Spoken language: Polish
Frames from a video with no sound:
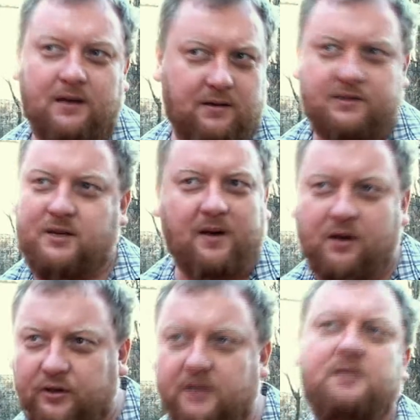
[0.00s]
Y, trzeba
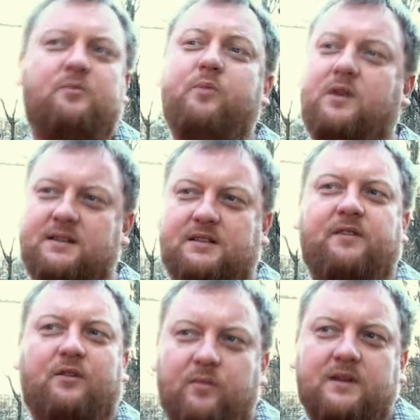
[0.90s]
koniecznie mu pokazać
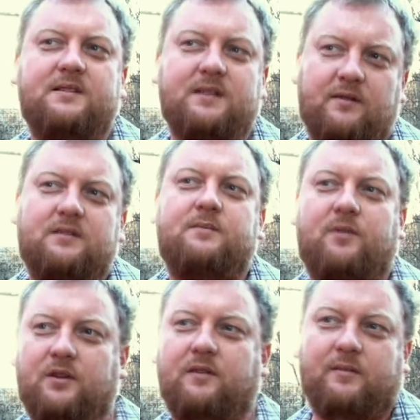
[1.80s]
falubas i zawody
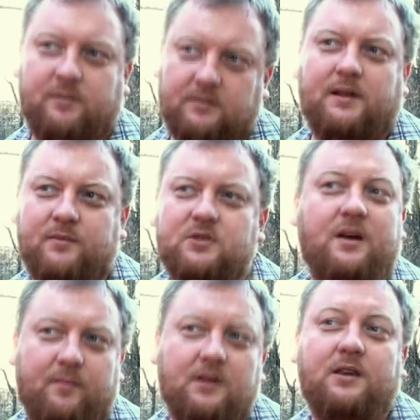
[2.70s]
sportowe, bo tam
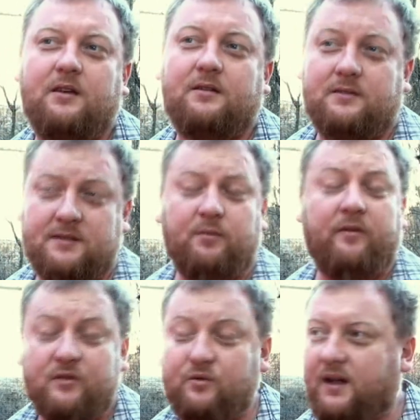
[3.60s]
mieszka Miki
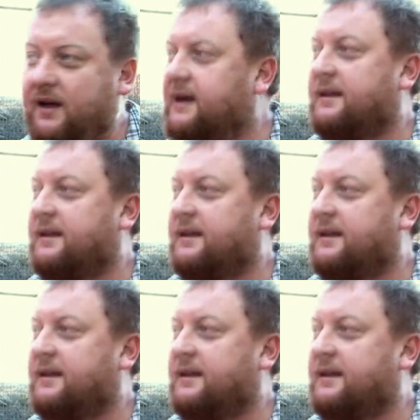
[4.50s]
zobowiązuje.